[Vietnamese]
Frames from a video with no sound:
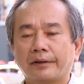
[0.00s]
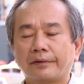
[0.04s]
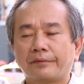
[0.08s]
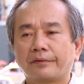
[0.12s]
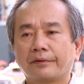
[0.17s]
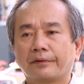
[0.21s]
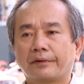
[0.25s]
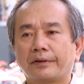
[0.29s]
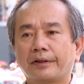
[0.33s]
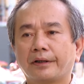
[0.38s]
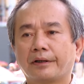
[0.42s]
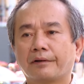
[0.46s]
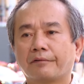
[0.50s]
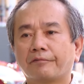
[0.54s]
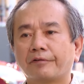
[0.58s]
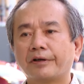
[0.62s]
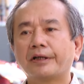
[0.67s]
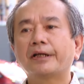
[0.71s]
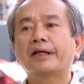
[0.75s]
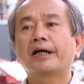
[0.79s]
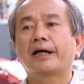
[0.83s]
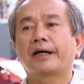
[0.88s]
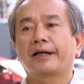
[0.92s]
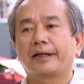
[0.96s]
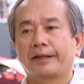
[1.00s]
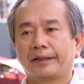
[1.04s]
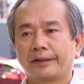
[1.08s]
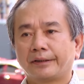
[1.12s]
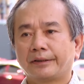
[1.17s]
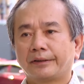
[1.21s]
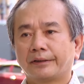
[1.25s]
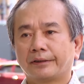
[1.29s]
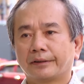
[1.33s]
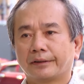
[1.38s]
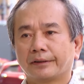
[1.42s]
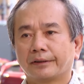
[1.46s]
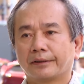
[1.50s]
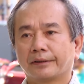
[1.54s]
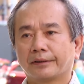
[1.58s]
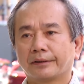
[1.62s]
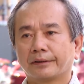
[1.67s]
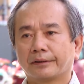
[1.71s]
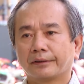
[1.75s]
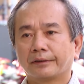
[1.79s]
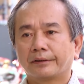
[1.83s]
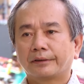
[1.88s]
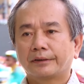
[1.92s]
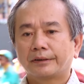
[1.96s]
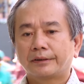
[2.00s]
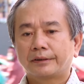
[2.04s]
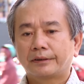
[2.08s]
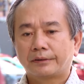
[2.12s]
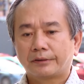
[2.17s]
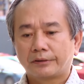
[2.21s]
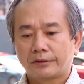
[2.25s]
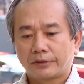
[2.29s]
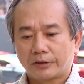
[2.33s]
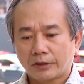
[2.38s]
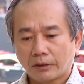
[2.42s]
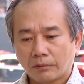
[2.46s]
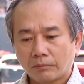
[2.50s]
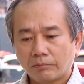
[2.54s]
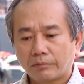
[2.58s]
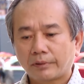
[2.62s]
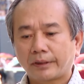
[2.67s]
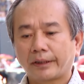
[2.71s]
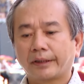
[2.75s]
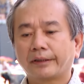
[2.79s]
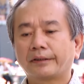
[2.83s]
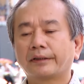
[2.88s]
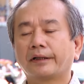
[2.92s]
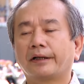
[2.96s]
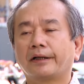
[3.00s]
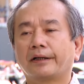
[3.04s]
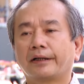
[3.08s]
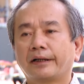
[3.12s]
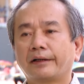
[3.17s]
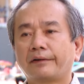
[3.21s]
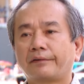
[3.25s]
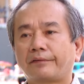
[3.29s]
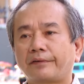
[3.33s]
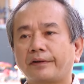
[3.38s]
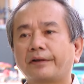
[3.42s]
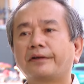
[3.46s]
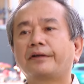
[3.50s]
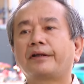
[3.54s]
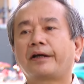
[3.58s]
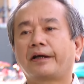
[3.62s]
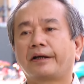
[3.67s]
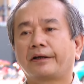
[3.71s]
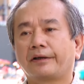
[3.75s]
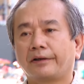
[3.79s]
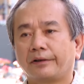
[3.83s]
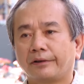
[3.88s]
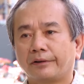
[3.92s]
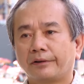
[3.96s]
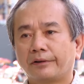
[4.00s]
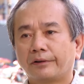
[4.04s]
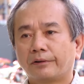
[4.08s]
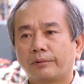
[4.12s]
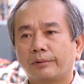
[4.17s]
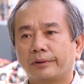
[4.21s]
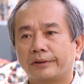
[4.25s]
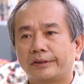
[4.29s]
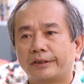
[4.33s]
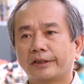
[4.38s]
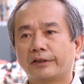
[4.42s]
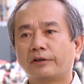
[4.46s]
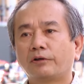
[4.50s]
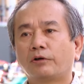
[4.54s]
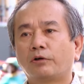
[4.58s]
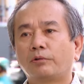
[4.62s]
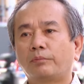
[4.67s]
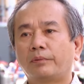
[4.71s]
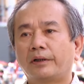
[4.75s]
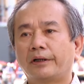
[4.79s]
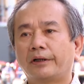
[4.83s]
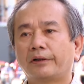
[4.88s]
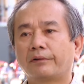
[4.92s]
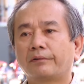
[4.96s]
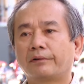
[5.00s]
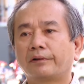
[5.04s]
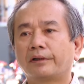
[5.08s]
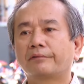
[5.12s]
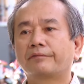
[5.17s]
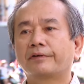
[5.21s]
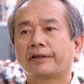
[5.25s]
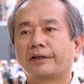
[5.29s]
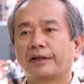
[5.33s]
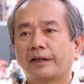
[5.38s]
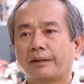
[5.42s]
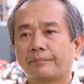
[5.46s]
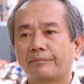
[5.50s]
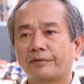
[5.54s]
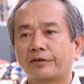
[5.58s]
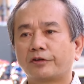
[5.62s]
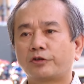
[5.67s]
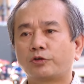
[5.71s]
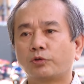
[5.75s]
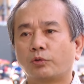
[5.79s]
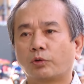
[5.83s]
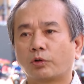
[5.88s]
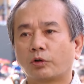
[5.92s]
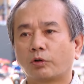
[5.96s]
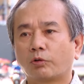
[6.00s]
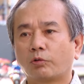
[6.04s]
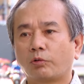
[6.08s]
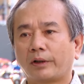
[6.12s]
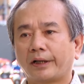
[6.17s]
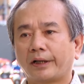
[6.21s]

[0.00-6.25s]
những cái sự kiện vĩ đại trong cái thời khắc sinh thành của chế độ mới của nước Việt Nam Dân Chủ